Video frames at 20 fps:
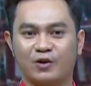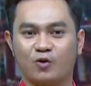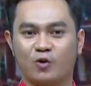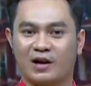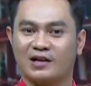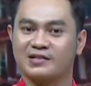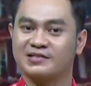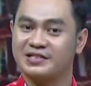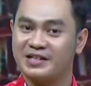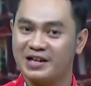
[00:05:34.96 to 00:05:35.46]

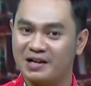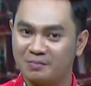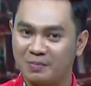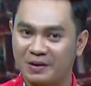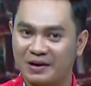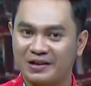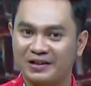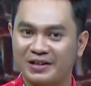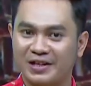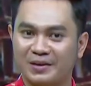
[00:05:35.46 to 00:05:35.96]
rekor ASEAN
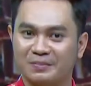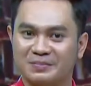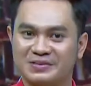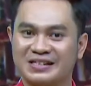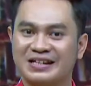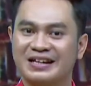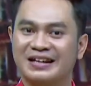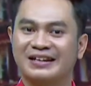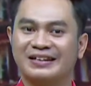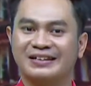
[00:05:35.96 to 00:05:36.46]
Para
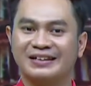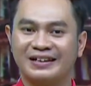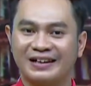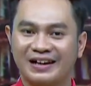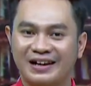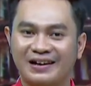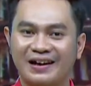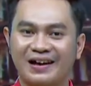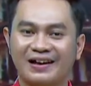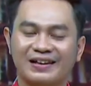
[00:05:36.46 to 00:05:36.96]
Games
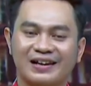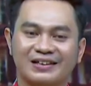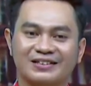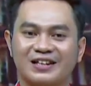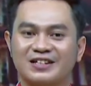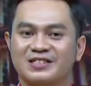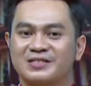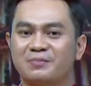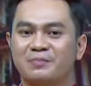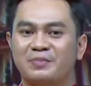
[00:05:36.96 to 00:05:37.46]
dengan
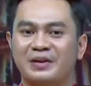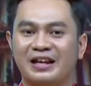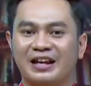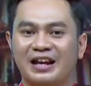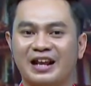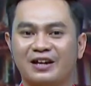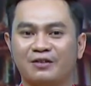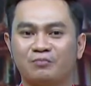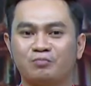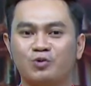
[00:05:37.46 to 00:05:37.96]
angkatan
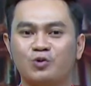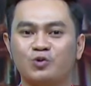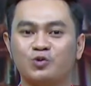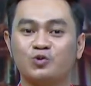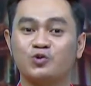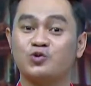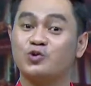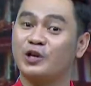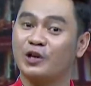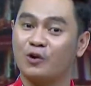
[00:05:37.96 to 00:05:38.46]
97
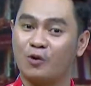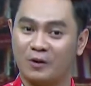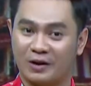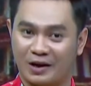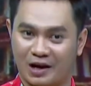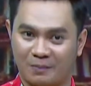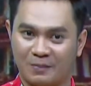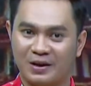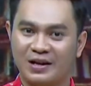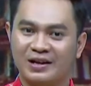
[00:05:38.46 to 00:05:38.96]

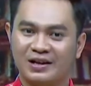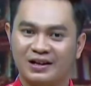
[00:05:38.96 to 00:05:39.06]
kg.